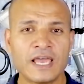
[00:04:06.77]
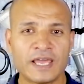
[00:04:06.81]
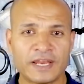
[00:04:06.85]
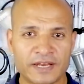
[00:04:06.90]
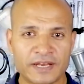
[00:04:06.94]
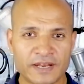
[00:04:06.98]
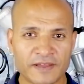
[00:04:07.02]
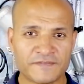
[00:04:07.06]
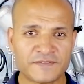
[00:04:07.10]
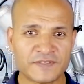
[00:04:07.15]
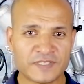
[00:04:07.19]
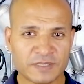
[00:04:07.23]

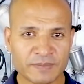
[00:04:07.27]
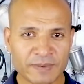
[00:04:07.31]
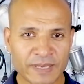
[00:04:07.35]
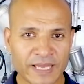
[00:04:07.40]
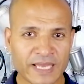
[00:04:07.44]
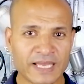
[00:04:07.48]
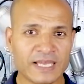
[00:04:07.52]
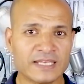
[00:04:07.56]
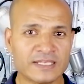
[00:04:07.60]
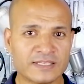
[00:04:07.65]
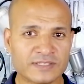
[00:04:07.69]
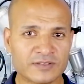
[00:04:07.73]
نفس
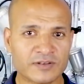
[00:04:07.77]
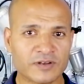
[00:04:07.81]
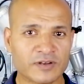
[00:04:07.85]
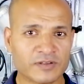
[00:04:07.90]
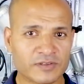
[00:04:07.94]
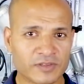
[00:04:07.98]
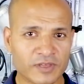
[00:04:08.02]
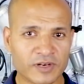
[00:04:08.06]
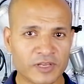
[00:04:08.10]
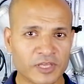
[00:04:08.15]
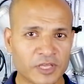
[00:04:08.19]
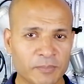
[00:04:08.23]
مقاس
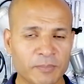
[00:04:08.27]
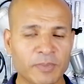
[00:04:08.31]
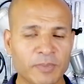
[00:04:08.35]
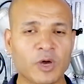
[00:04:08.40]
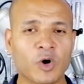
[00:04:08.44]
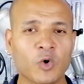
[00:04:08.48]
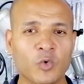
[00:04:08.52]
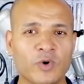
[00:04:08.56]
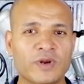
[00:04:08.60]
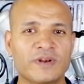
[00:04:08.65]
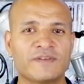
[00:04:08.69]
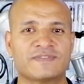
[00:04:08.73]
غطا القربة
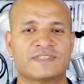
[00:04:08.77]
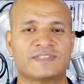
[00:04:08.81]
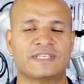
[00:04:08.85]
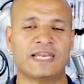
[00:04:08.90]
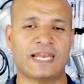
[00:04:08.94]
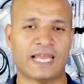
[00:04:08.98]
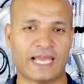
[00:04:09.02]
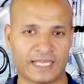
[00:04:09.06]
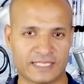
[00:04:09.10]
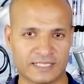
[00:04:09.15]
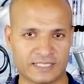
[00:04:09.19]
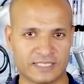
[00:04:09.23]
هو نفس اللي
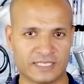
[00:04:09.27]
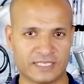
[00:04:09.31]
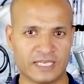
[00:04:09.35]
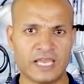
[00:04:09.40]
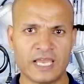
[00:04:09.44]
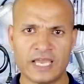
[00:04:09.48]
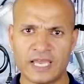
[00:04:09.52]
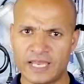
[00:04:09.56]
عندي